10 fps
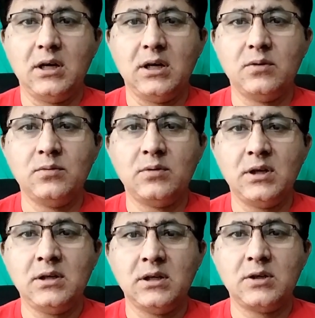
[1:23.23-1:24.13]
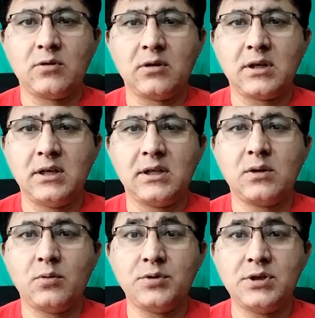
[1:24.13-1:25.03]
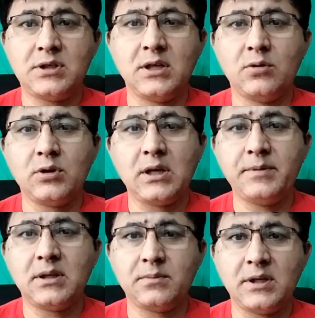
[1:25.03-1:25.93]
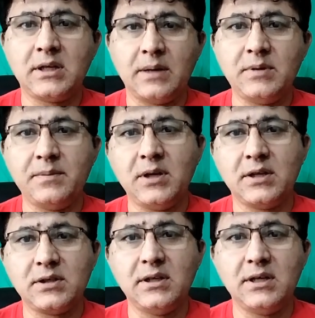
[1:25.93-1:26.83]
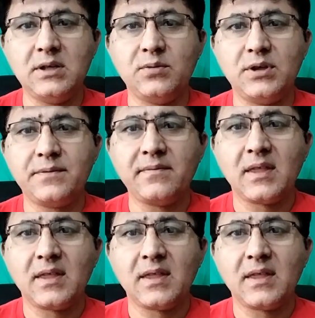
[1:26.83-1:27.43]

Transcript: उन्होंने ड्रा करने की कोशिश की गो कि अभी तक बड़ी कामयाबी हासिल नहीं हुई